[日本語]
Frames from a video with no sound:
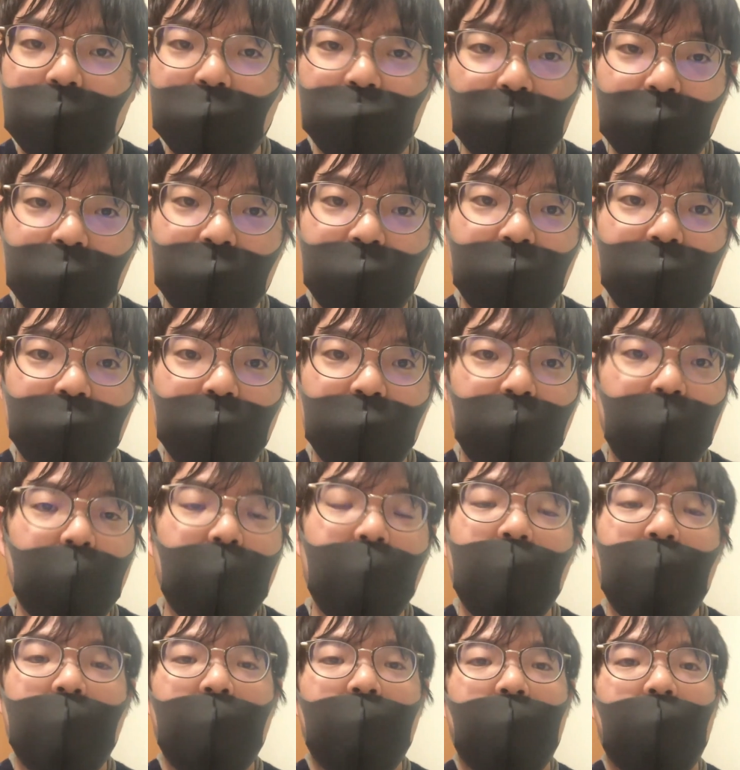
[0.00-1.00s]
います。
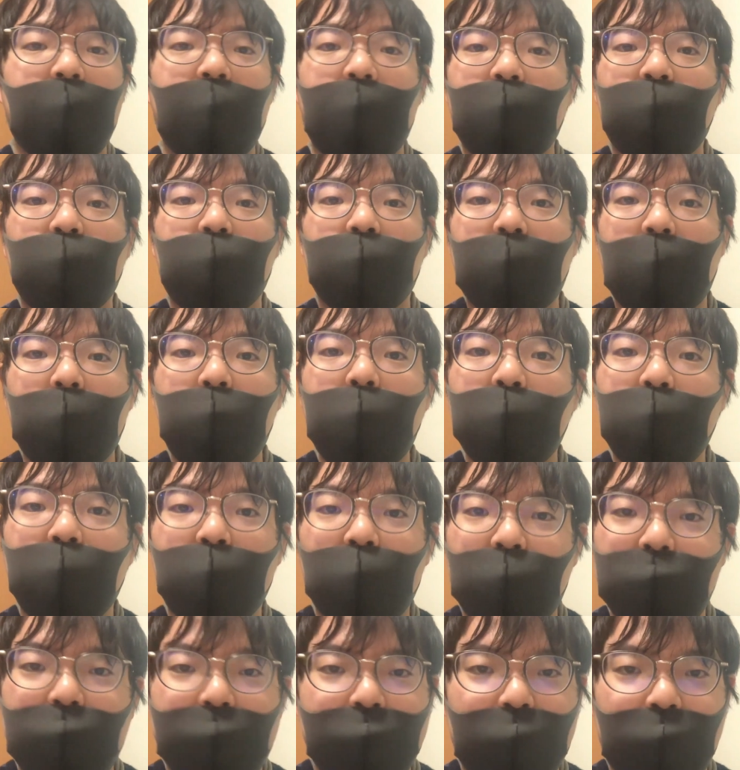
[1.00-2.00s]
えー、今回はこ
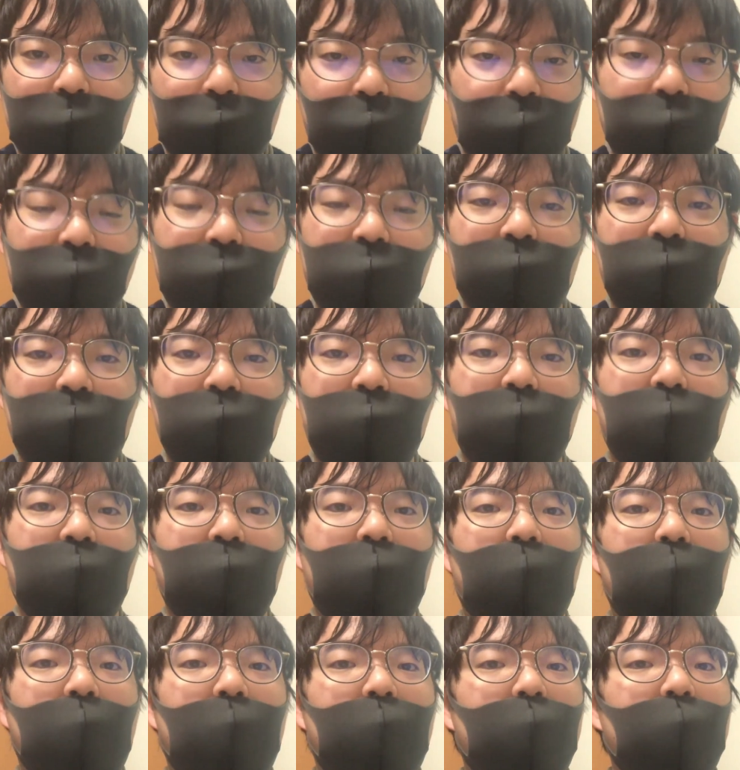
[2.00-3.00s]
こまでです。
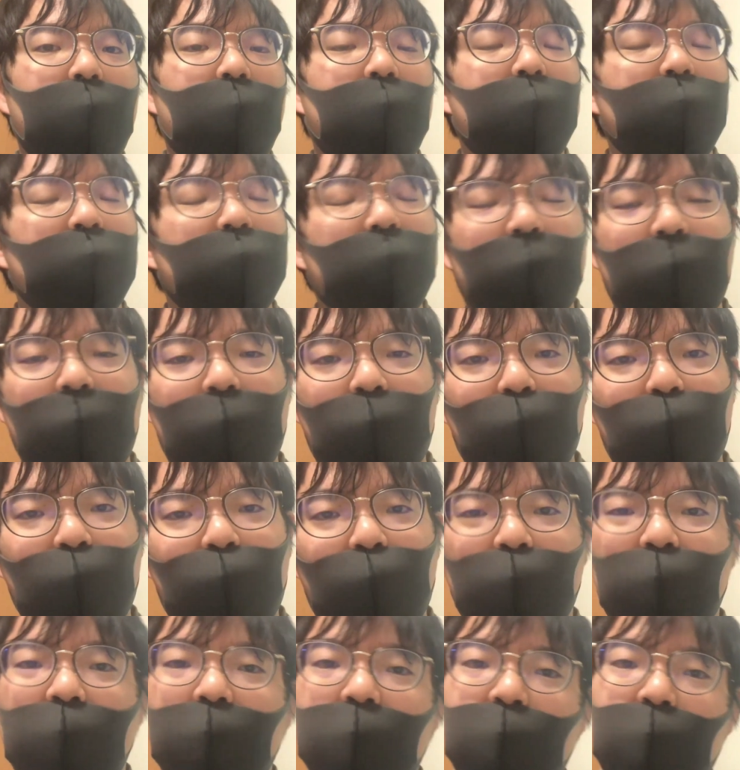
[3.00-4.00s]
えー、チャンネル登
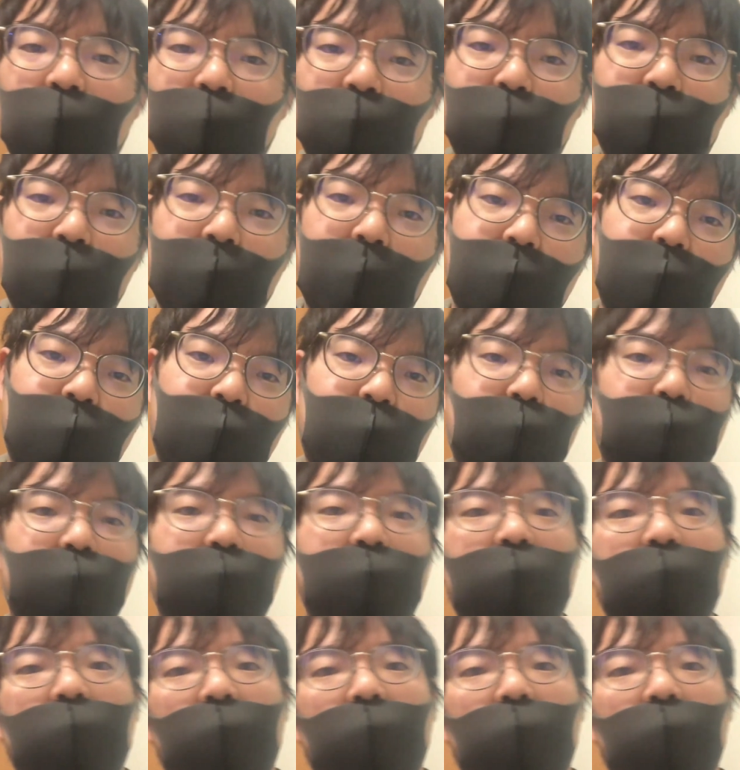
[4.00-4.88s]
録、高評価よろし